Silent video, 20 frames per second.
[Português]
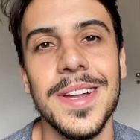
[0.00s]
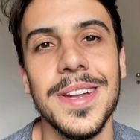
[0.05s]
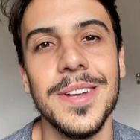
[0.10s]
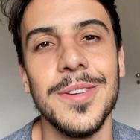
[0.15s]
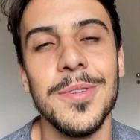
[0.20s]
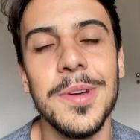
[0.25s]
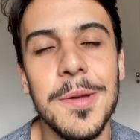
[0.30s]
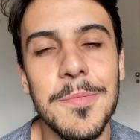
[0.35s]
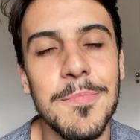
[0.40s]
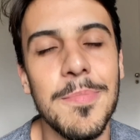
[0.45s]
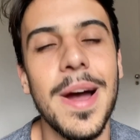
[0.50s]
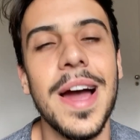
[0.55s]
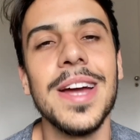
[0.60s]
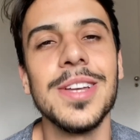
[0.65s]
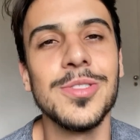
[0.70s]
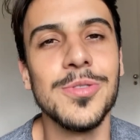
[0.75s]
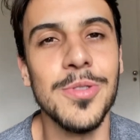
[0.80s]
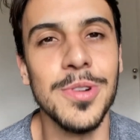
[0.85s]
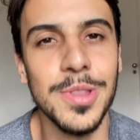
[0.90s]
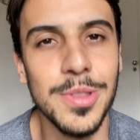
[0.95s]
No
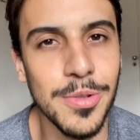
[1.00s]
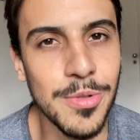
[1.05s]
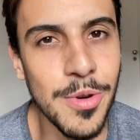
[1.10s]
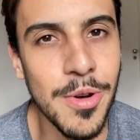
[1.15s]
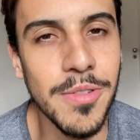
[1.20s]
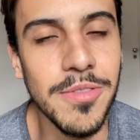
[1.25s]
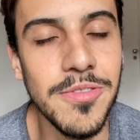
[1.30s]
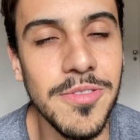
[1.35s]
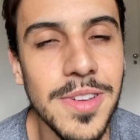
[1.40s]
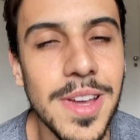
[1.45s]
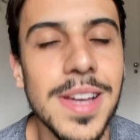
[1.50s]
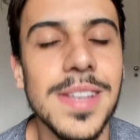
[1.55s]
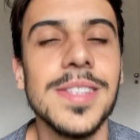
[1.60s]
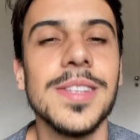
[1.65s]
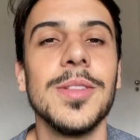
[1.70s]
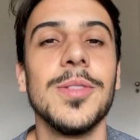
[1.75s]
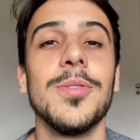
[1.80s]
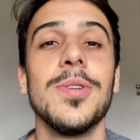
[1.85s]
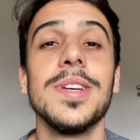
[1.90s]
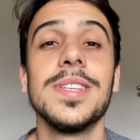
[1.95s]
empate contra o Confiança
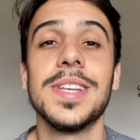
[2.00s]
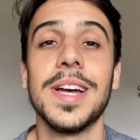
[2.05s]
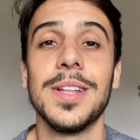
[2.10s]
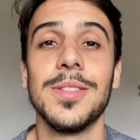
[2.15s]
2 a